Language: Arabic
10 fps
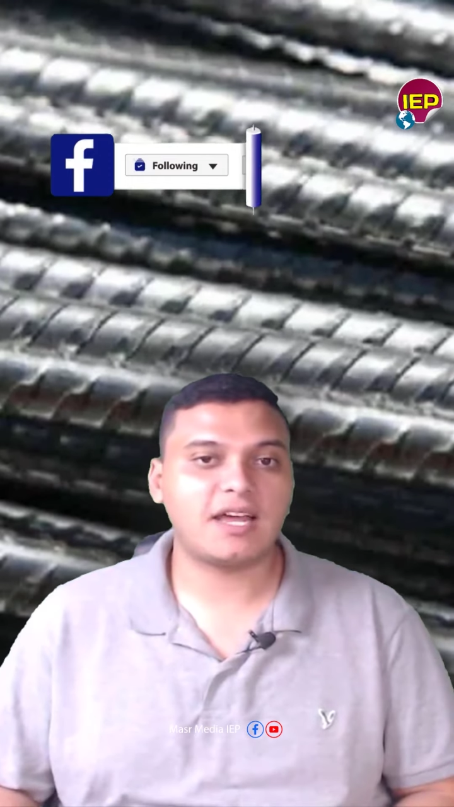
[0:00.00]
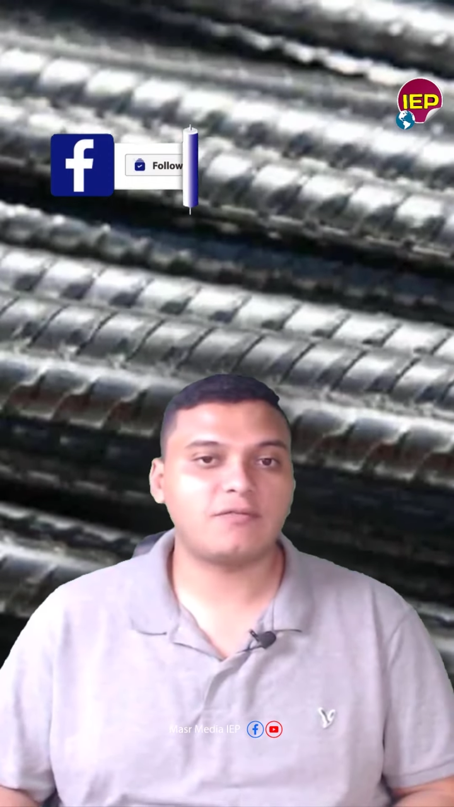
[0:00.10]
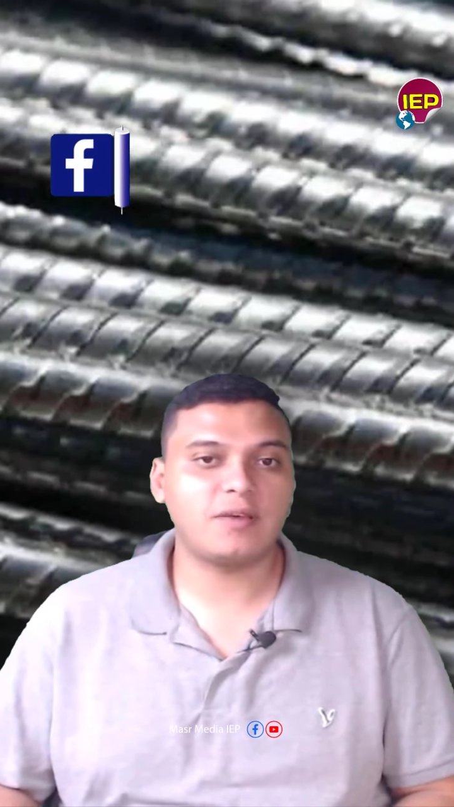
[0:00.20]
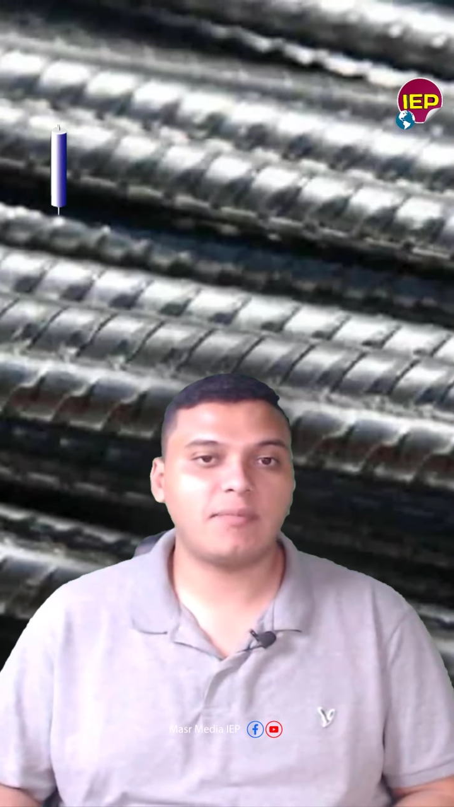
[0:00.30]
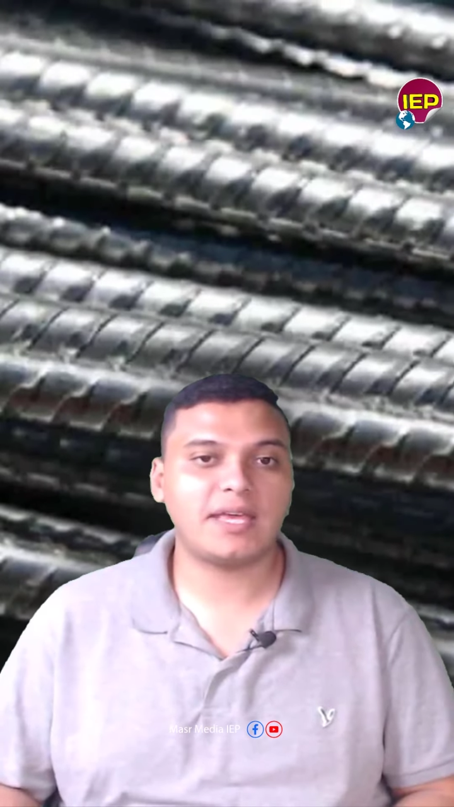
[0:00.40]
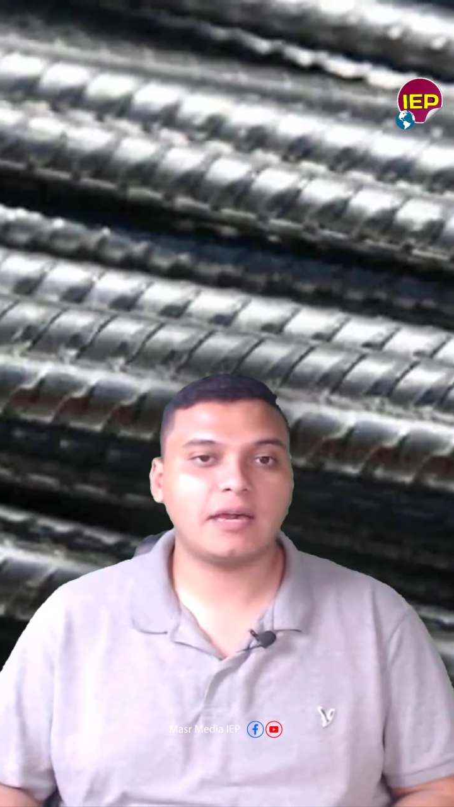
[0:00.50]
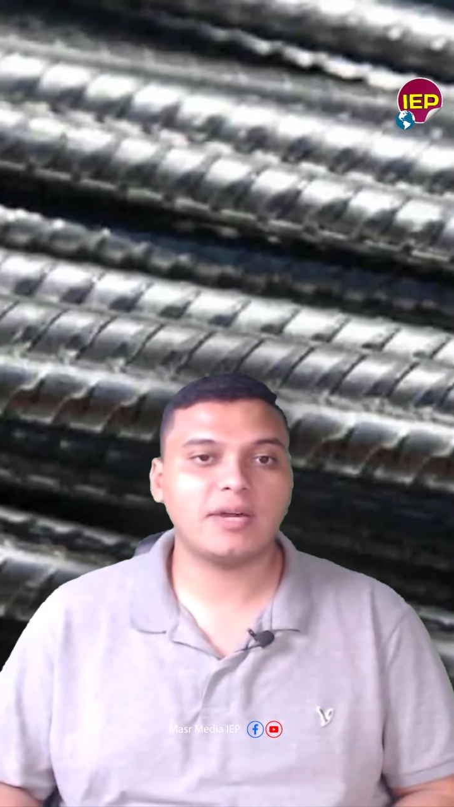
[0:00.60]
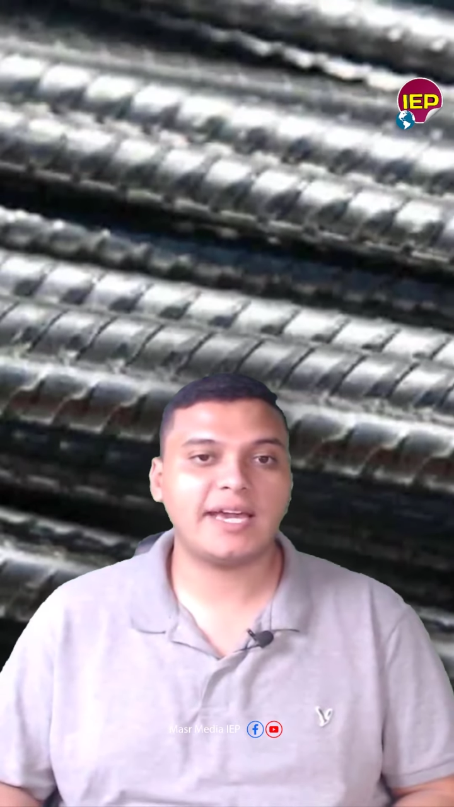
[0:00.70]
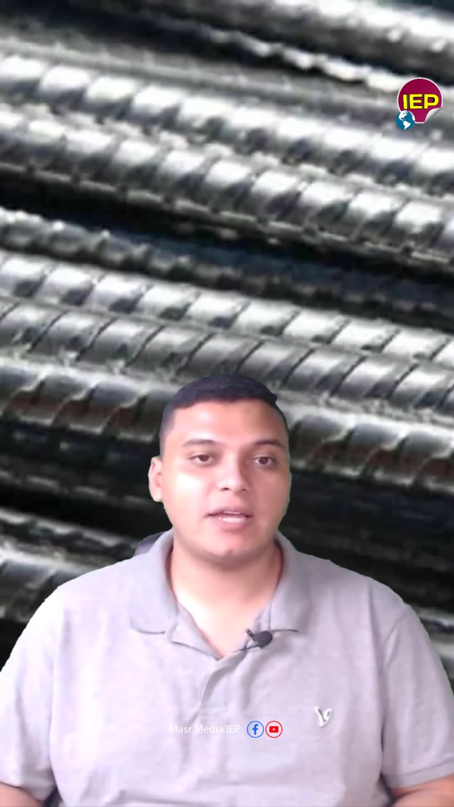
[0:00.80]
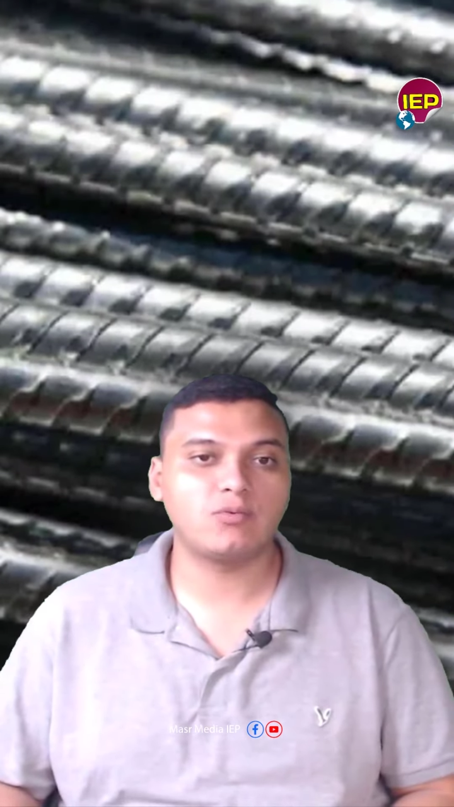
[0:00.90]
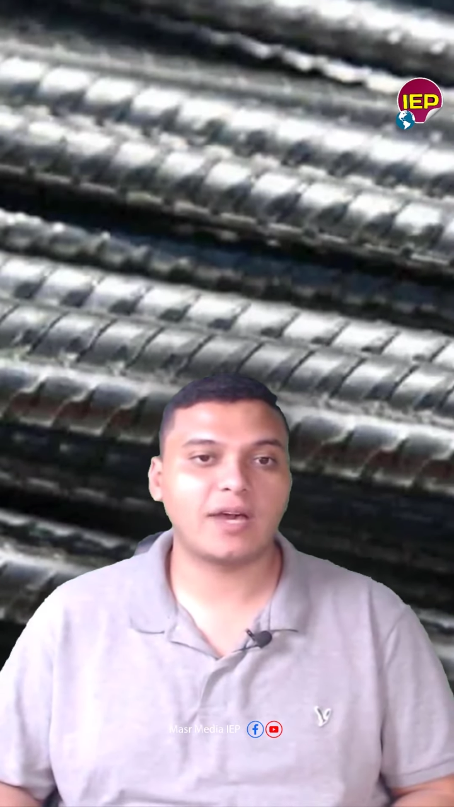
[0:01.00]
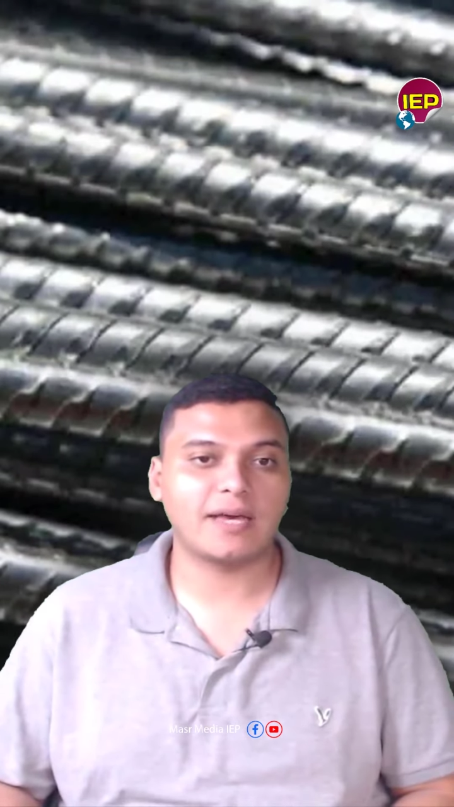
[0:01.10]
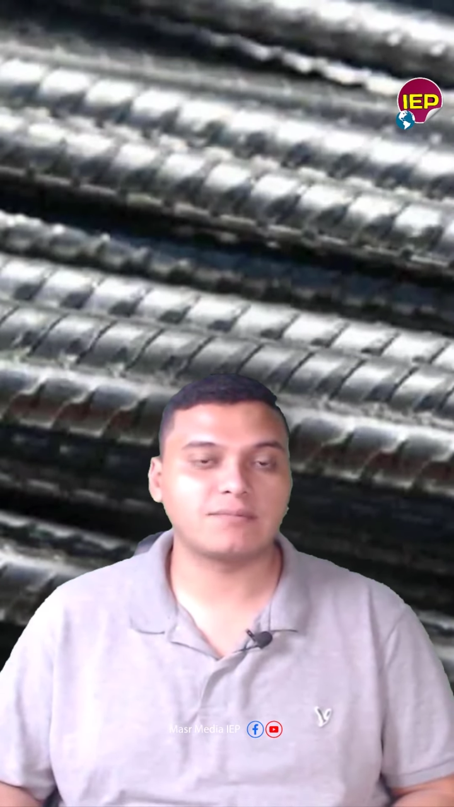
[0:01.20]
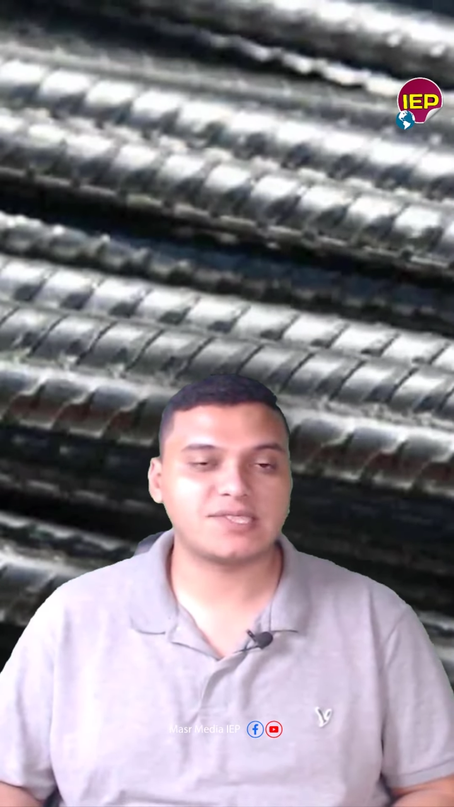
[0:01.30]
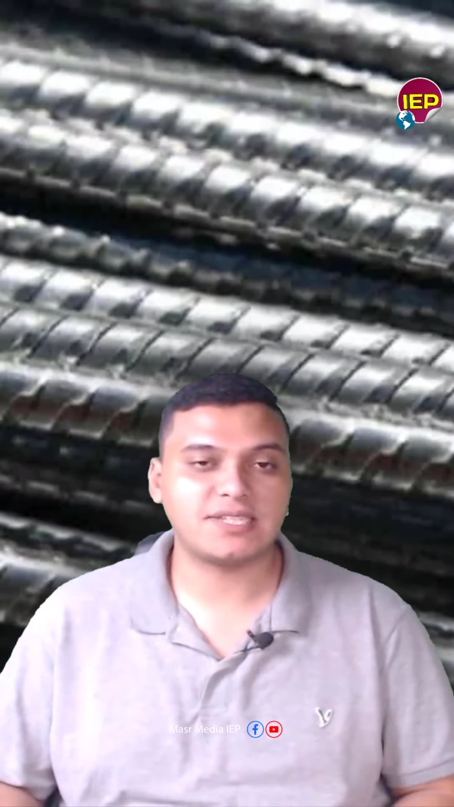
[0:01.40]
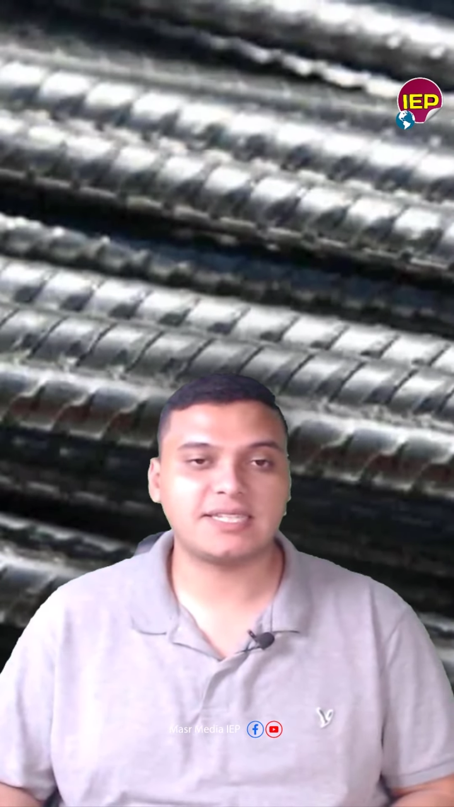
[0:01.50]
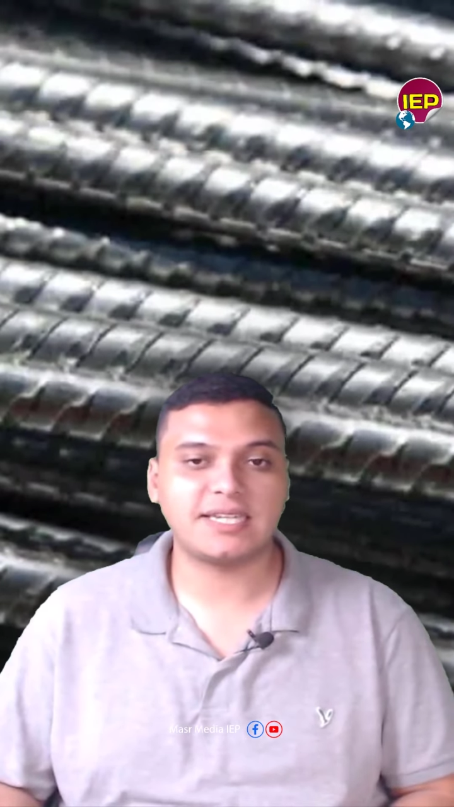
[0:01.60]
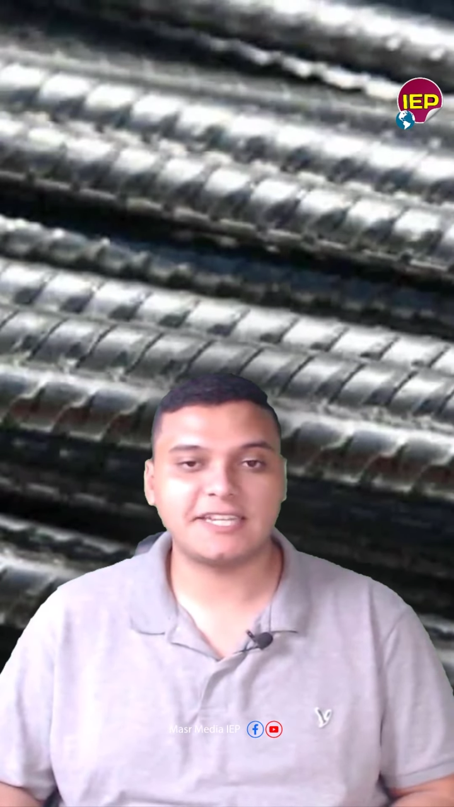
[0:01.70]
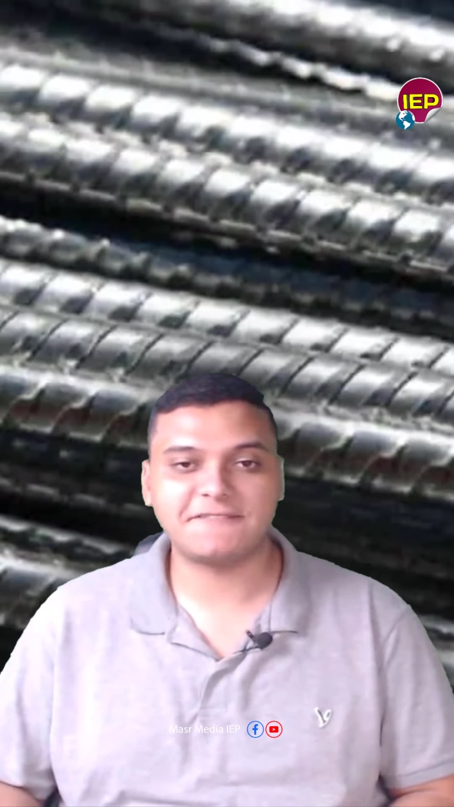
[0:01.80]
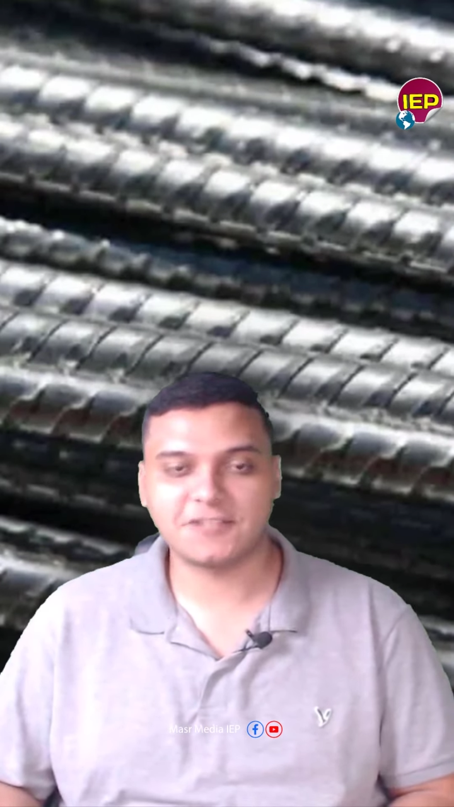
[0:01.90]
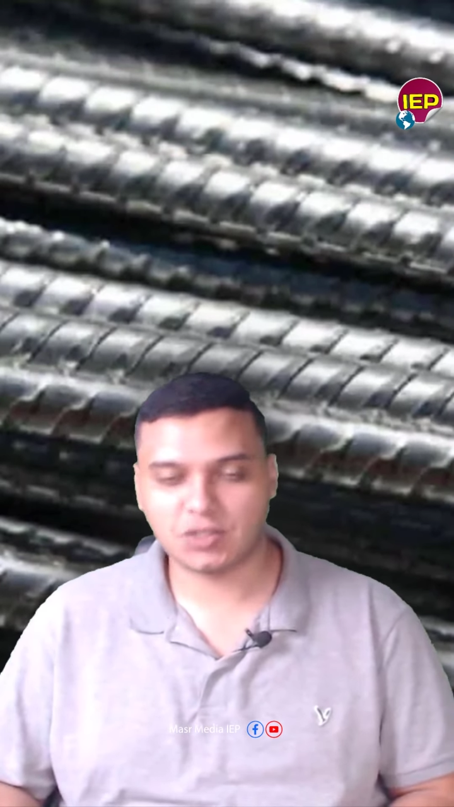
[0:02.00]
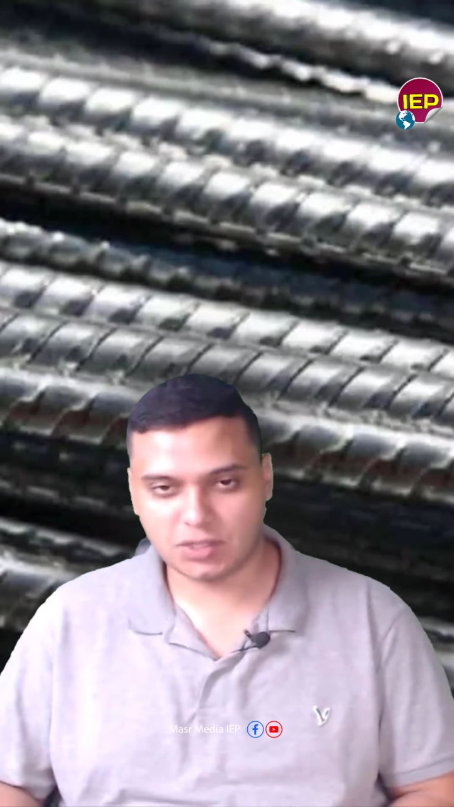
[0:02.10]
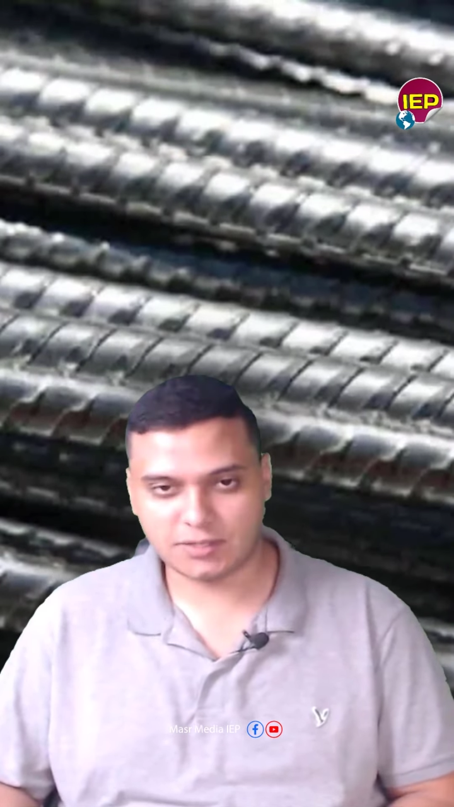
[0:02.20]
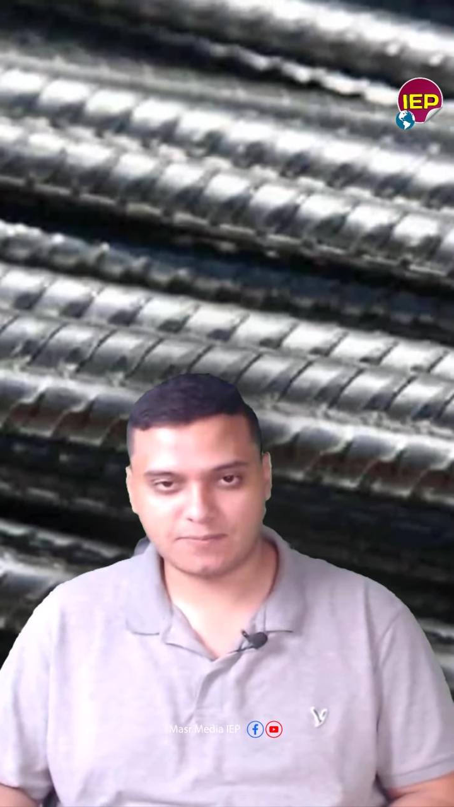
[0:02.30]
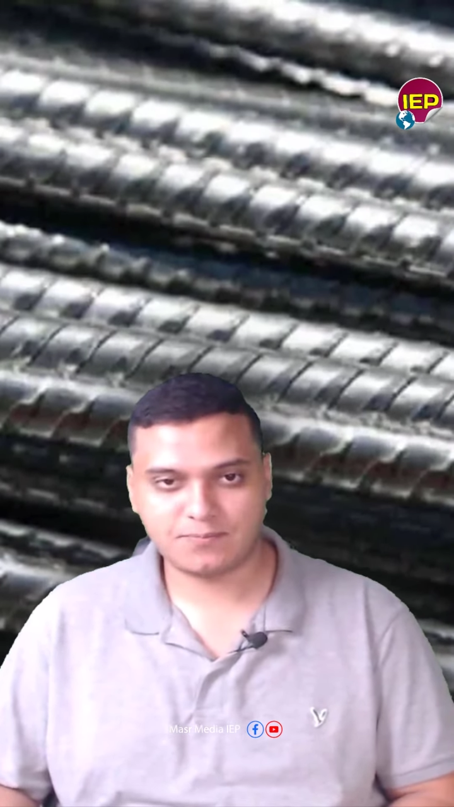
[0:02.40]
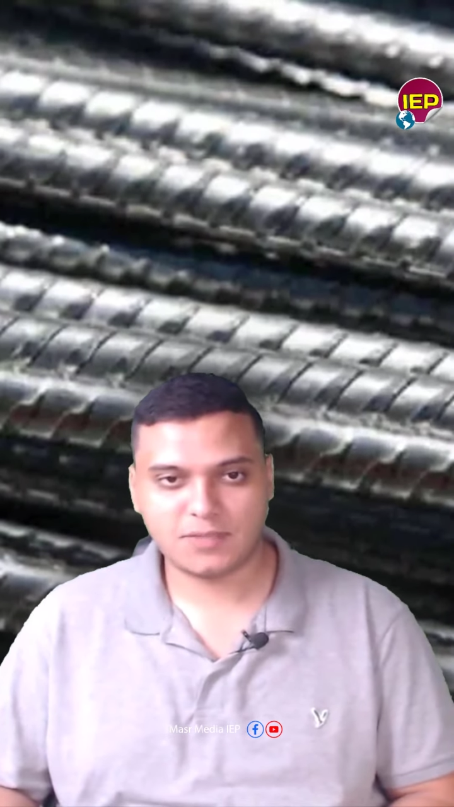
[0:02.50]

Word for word: 2151 جنيه في الطن